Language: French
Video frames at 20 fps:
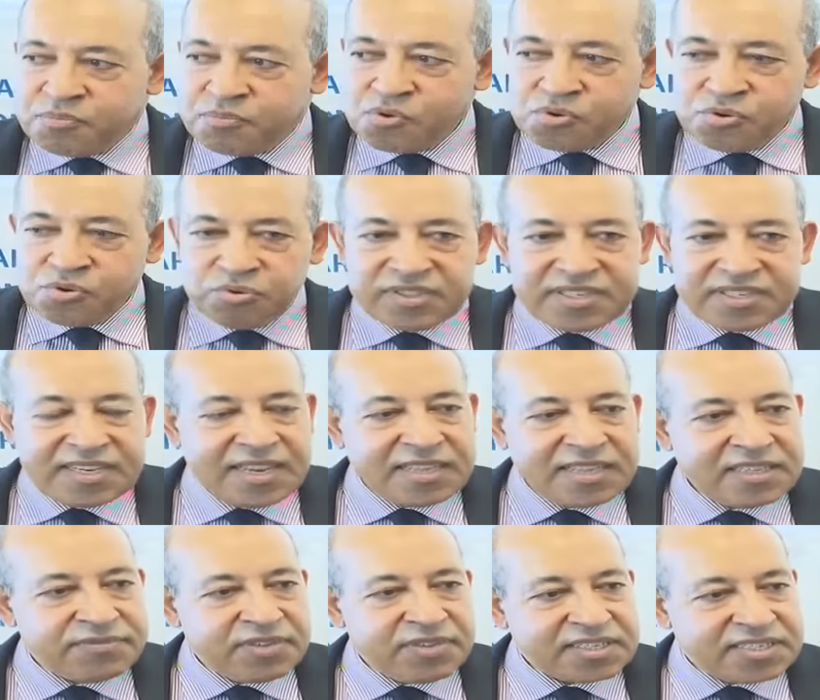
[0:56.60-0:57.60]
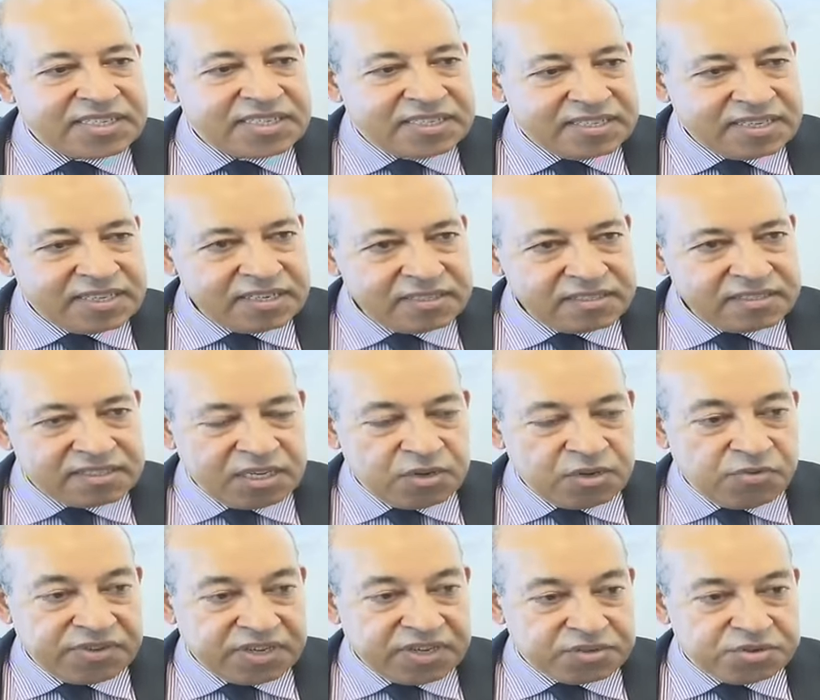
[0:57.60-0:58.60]
Pour nous, c'est la diversité, c'est
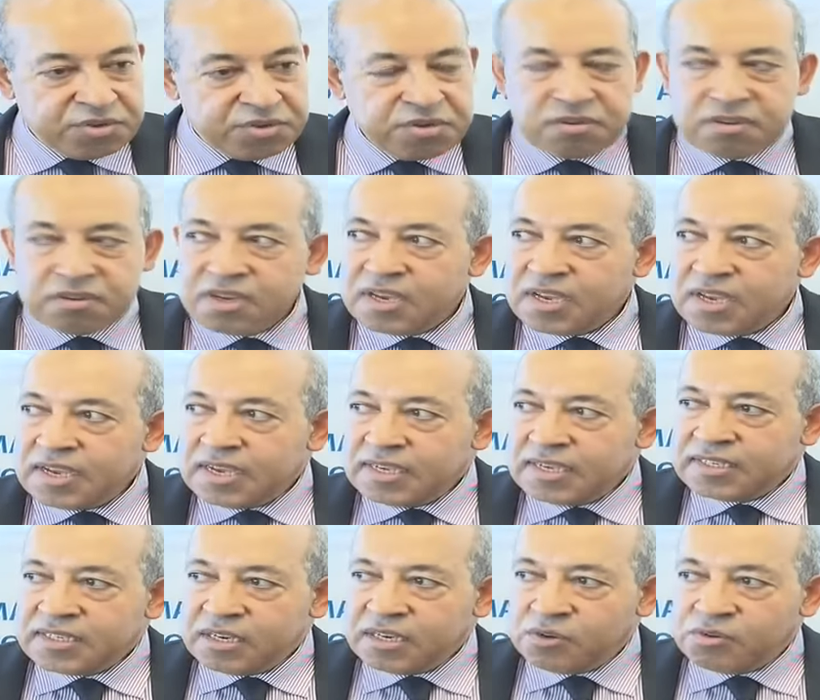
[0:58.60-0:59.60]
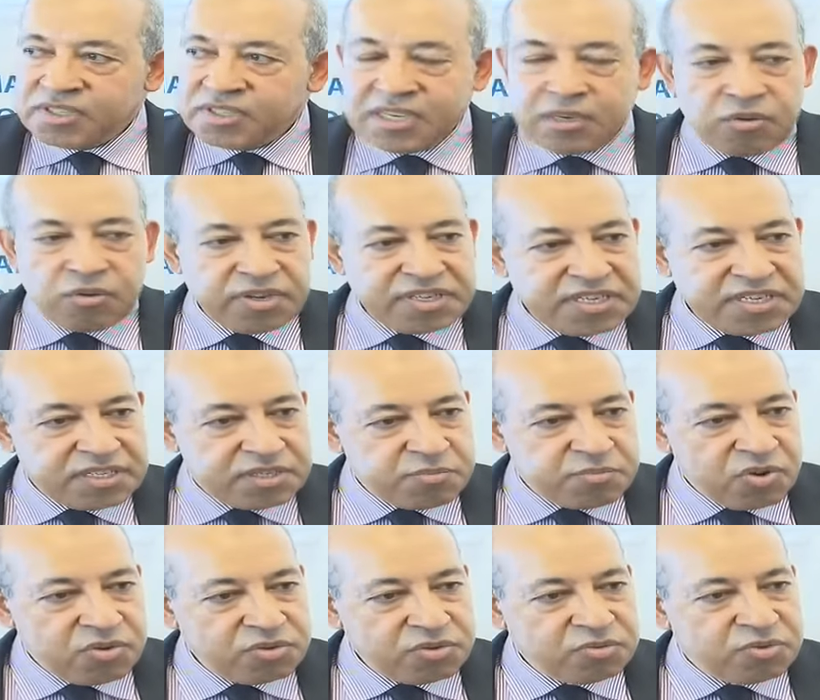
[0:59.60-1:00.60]
l'ouverture, c'est aussi
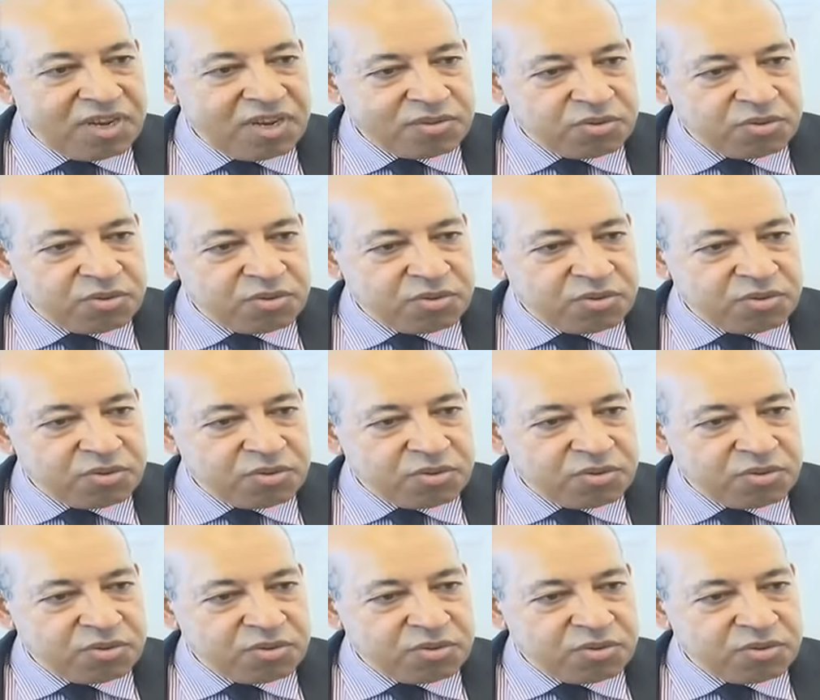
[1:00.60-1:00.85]
l'enrichissement de la